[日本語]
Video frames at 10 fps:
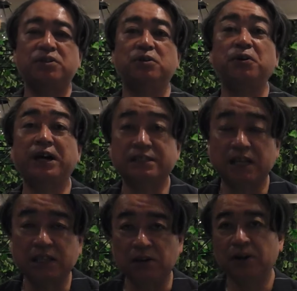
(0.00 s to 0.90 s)
ちょっと泳がさ
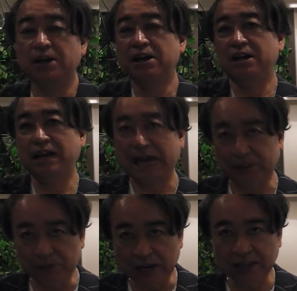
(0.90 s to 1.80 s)
れての
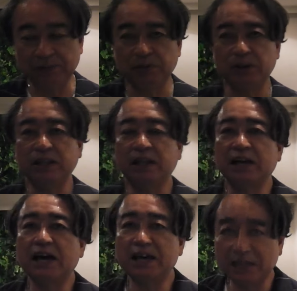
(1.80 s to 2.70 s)
ライトフライでこれで
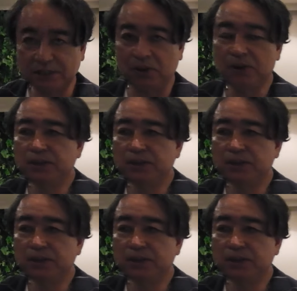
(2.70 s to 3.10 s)
点が入らずと。